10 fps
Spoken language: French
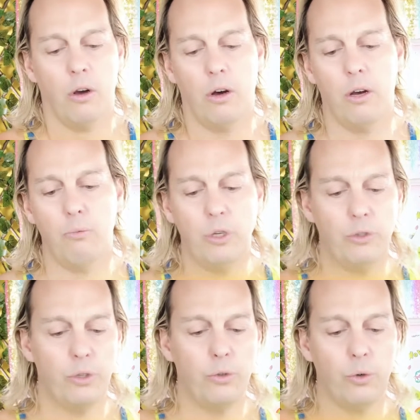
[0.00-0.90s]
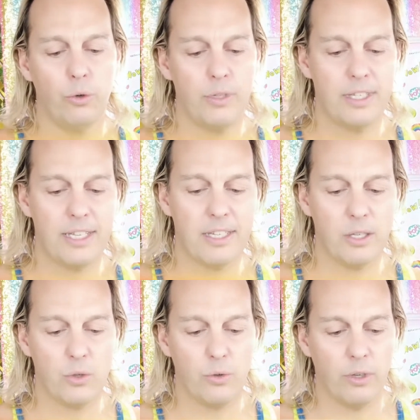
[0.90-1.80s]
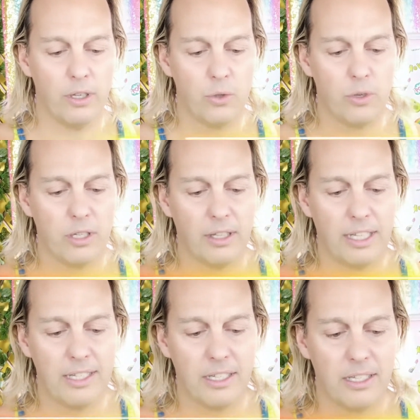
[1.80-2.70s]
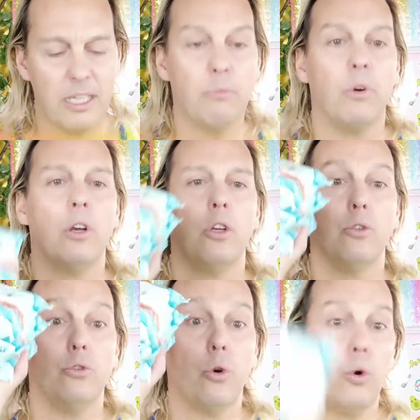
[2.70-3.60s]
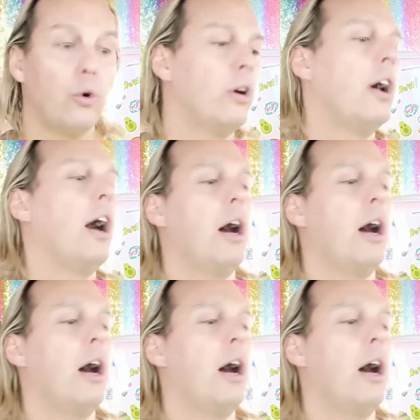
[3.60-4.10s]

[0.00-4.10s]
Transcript: Oh, moins d'un euro, ça c'est sûr. 64 hein. centimes d'euros.